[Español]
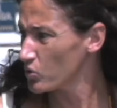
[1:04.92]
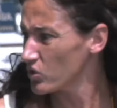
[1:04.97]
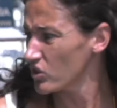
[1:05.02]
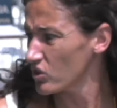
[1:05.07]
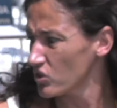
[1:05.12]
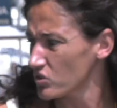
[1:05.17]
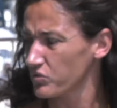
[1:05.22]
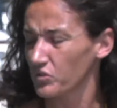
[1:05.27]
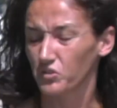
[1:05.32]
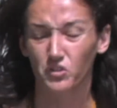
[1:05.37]
Me
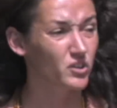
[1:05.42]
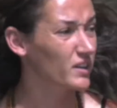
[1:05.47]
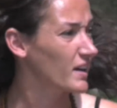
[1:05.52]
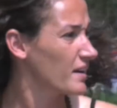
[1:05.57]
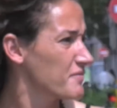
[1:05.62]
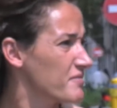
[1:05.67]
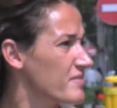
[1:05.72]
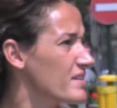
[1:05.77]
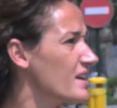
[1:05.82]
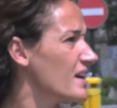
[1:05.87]
recuerda un
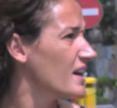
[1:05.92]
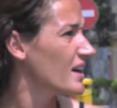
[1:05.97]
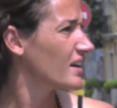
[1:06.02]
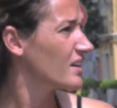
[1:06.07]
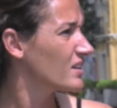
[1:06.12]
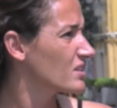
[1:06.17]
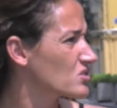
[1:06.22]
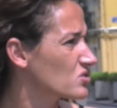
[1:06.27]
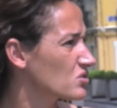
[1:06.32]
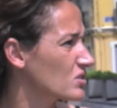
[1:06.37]
poco
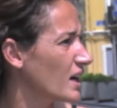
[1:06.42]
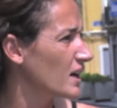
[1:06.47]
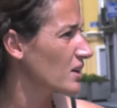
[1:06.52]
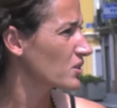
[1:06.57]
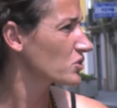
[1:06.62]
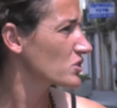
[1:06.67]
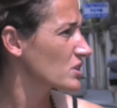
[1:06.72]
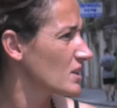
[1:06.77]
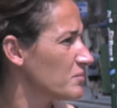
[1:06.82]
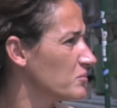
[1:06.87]
Barcelona
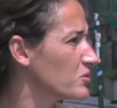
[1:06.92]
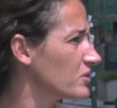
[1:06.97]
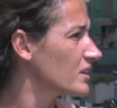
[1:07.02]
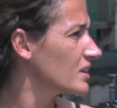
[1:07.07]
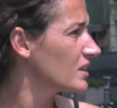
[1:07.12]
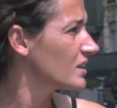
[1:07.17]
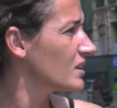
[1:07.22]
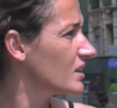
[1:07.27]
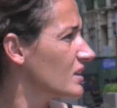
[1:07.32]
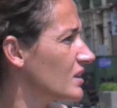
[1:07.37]
también, que
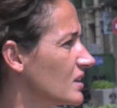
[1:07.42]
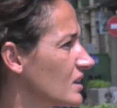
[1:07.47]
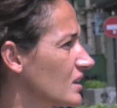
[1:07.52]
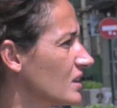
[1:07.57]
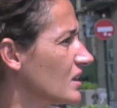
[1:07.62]
es un poco